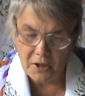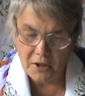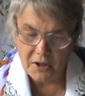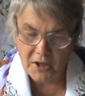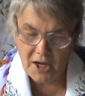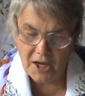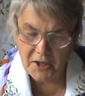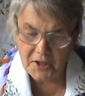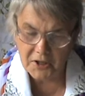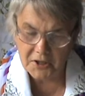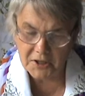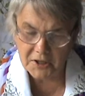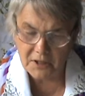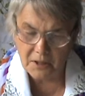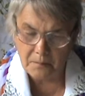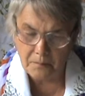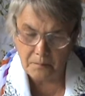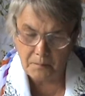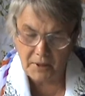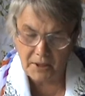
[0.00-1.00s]
Ja
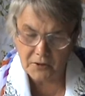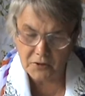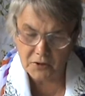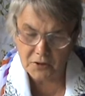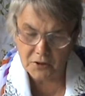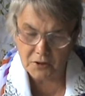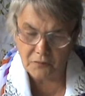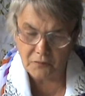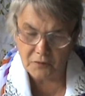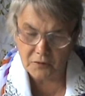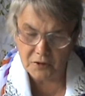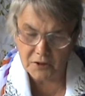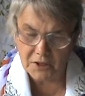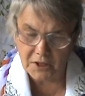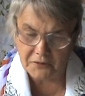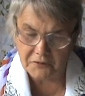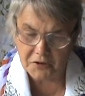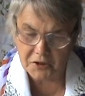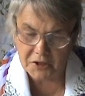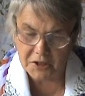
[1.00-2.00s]
jestem Pan,
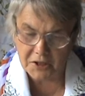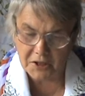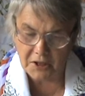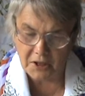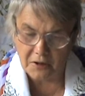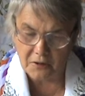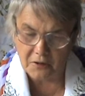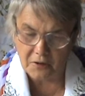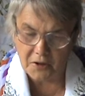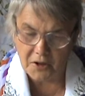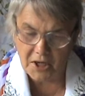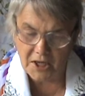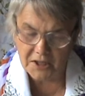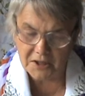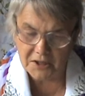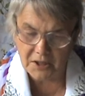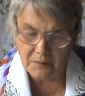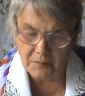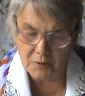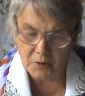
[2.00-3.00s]
Stwórca wszystkiego. Ja
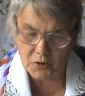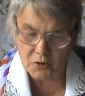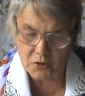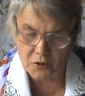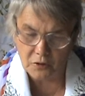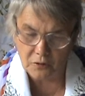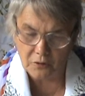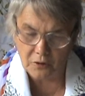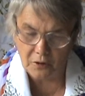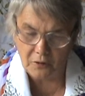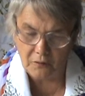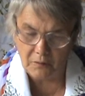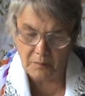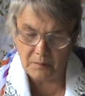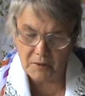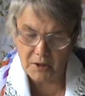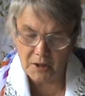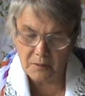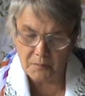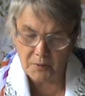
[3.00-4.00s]
sam
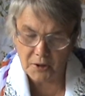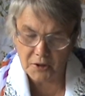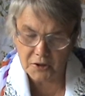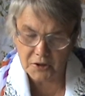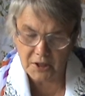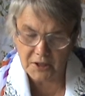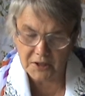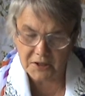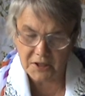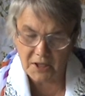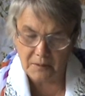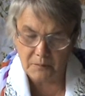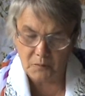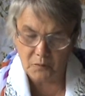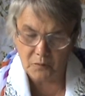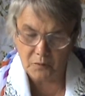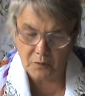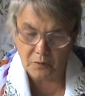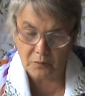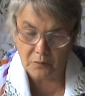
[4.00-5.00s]
rozciągnąłem niebiosa, sam
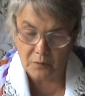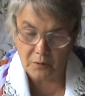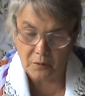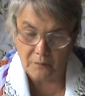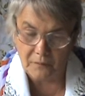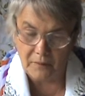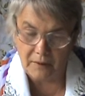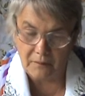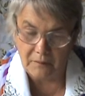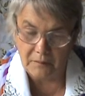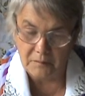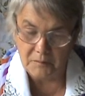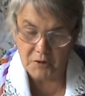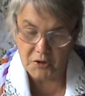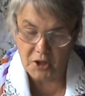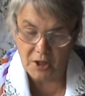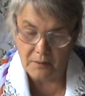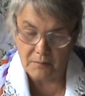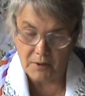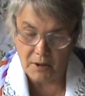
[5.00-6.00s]
ugruntowałem
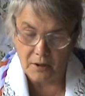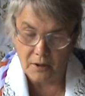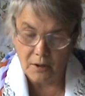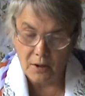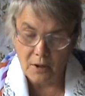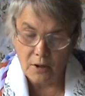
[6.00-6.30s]
ziemię.